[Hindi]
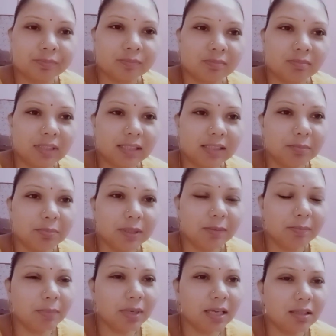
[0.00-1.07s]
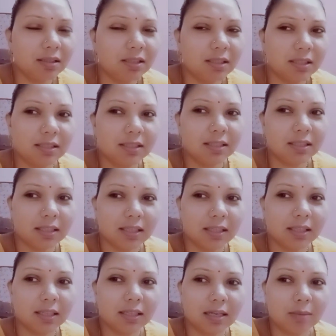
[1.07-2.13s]
मतलब कि मैं धीरे धीरे करके
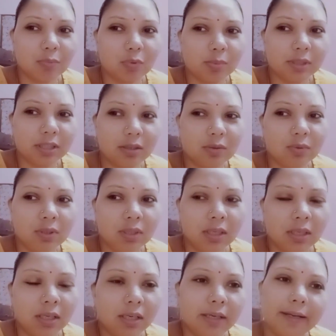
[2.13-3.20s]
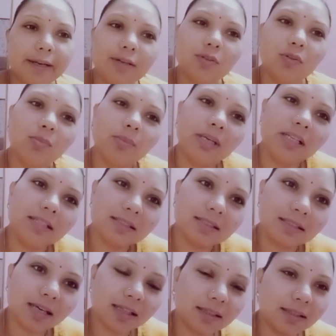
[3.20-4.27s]
अगर आपको बताऊँ डेढ़ दो महीने से
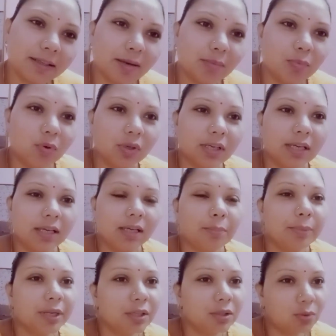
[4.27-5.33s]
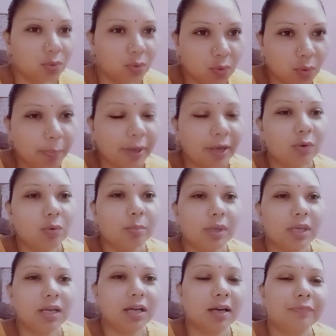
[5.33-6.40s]
ज़्यादा टाइम हो गया है मेरे दोनों पैरों में
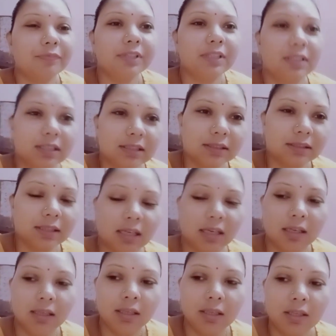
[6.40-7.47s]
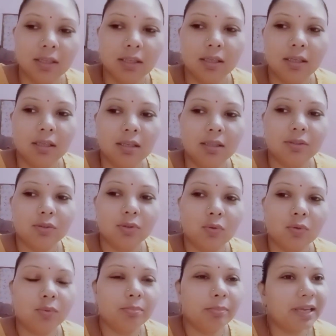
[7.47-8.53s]
काफ़ी दर्द था तो
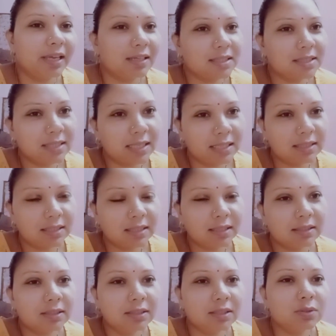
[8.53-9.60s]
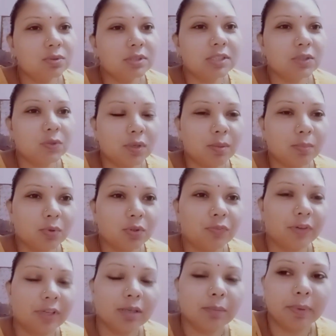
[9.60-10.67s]
मैं एक्सरसाइज करती थी उससे थोड़ा बहुत
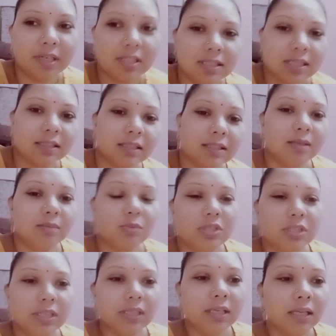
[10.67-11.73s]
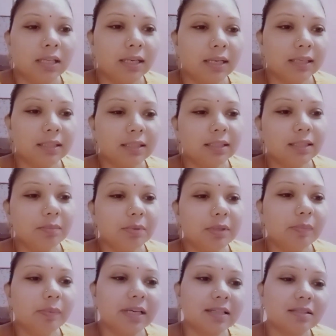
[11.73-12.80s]
फ़र्क पड़ जाता था मुझे लेकिन कभी
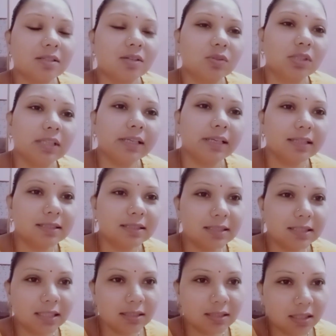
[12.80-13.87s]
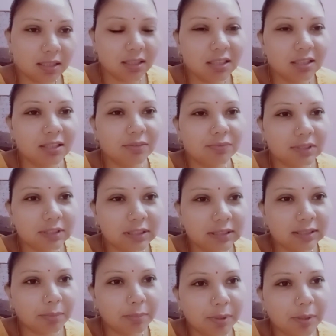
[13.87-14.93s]
कभी ऐसा होता ना एक्सरसाइज करने की वजह
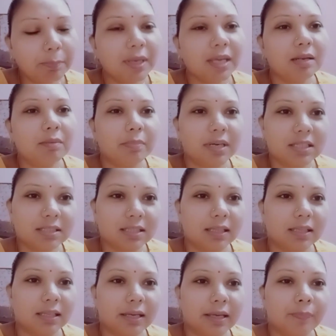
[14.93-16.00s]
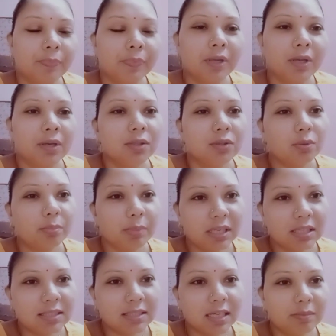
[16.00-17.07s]
से भी पेन बढ़ जाता है तो मेरे
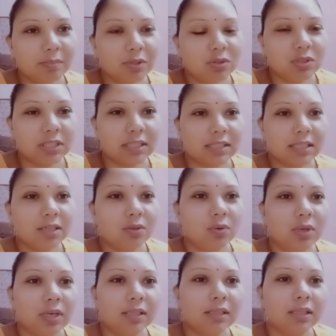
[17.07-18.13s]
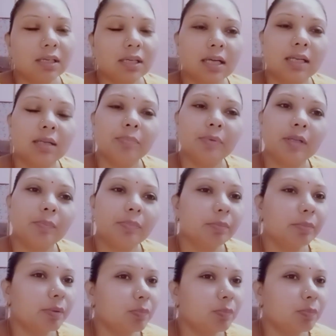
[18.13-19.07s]
साथ भी कुछ ऐसा ही हो रहा था खाने पीने पे मैं